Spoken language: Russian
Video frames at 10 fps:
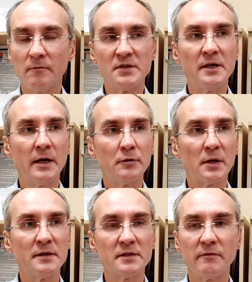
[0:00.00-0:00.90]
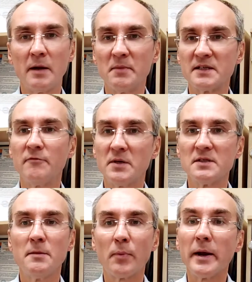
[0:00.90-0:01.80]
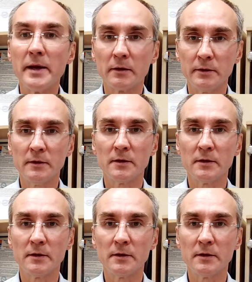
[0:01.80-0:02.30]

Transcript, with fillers: возникают так называемые совместные проекты,